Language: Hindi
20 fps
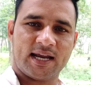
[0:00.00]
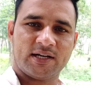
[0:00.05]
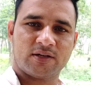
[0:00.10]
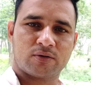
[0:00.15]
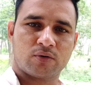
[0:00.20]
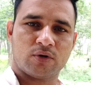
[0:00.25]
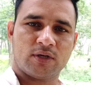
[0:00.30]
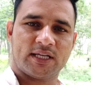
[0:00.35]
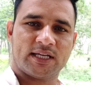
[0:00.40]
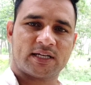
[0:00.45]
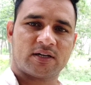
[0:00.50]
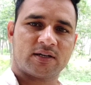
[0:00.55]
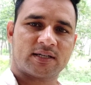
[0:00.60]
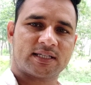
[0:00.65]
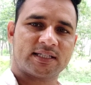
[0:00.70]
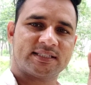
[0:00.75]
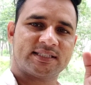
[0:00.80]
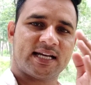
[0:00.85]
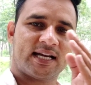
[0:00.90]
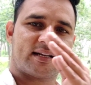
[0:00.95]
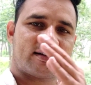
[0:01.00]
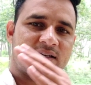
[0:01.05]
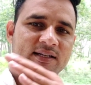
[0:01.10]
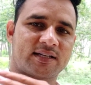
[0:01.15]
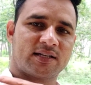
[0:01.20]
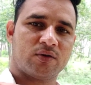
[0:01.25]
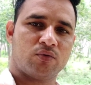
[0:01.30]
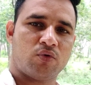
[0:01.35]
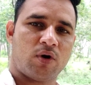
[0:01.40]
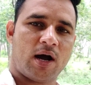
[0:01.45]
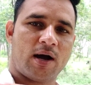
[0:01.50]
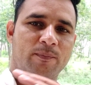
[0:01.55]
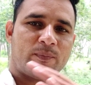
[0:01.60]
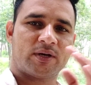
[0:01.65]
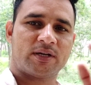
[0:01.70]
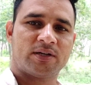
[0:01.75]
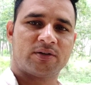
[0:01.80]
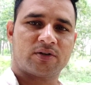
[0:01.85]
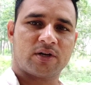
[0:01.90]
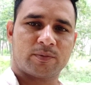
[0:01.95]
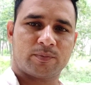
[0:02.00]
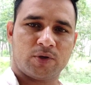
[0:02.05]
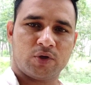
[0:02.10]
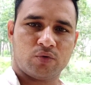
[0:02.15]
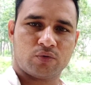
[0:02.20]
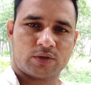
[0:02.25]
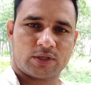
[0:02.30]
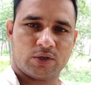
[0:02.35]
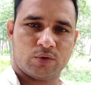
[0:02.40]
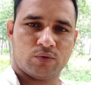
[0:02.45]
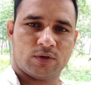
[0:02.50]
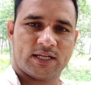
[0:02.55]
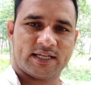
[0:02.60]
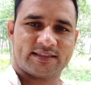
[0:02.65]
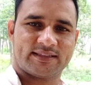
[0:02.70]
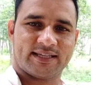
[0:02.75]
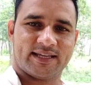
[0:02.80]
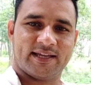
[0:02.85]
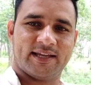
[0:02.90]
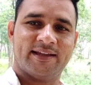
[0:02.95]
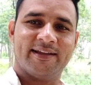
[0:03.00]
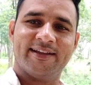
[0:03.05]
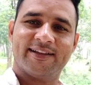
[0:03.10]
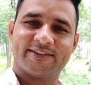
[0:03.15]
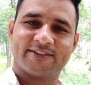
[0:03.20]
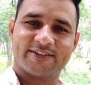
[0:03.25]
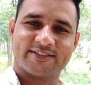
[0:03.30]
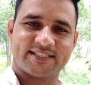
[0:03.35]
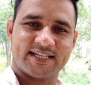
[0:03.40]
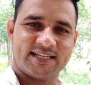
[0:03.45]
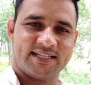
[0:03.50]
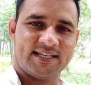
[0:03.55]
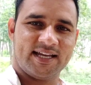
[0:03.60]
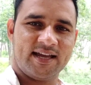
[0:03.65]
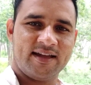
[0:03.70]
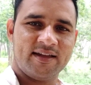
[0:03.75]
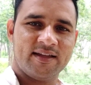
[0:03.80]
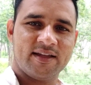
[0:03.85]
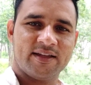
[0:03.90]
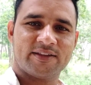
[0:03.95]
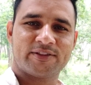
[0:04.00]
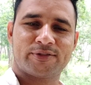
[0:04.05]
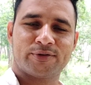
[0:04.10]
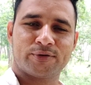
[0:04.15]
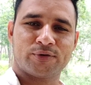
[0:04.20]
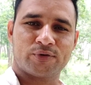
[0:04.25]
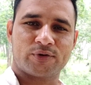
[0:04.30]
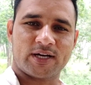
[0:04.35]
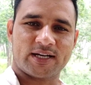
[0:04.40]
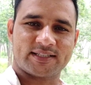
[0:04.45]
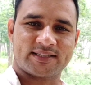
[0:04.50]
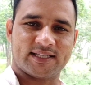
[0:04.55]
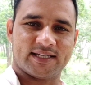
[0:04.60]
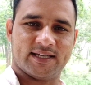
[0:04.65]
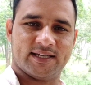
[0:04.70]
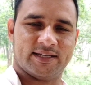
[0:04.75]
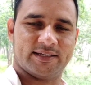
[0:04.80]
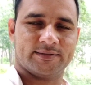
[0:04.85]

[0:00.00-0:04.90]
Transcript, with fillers: क्लाइंट को लेकर के जा करके वहां पर इंटरव्यू क्यों लेते हैं तो चलिए शुरू करते